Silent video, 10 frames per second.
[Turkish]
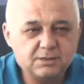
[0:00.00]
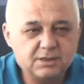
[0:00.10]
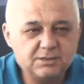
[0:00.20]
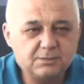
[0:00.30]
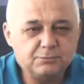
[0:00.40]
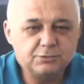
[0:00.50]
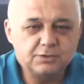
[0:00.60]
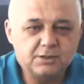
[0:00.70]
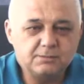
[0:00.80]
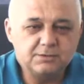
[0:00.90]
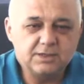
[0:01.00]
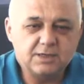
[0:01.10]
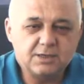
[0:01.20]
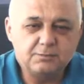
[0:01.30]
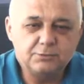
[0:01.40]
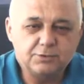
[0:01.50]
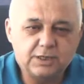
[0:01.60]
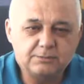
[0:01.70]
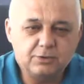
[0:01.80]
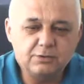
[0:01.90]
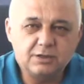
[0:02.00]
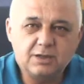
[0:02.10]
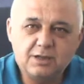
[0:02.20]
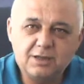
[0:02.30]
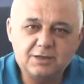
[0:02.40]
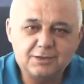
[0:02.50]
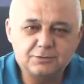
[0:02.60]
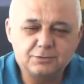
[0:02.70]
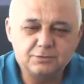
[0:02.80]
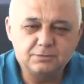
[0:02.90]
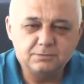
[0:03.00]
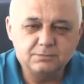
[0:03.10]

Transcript: Recep muhtarım, Serkan muhtarım. Onlar da Allah razı olsun.